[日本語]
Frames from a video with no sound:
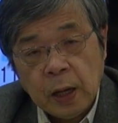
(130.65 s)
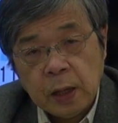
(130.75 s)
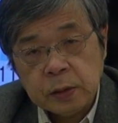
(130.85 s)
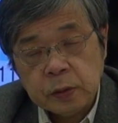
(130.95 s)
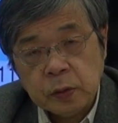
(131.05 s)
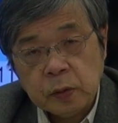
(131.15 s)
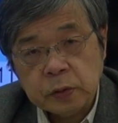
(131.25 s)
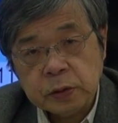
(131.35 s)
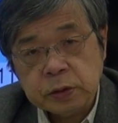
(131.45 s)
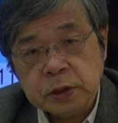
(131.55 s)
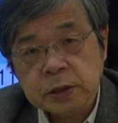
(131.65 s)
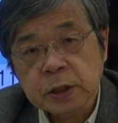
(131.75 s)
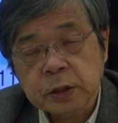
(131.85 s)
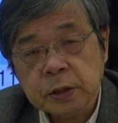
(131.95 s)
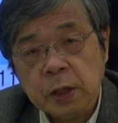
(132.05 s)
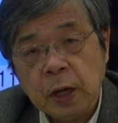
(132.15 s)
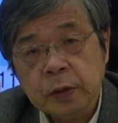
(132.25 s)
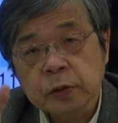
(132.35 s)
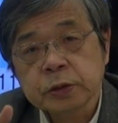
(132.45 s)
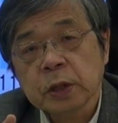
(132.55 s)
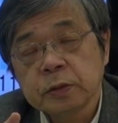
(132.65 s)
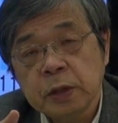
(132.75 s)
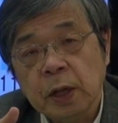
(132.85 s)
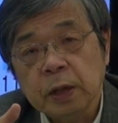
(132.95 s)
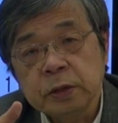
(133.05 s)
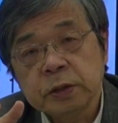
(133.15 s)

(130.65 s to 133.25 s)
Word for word: あの政策的に配慮をした上で、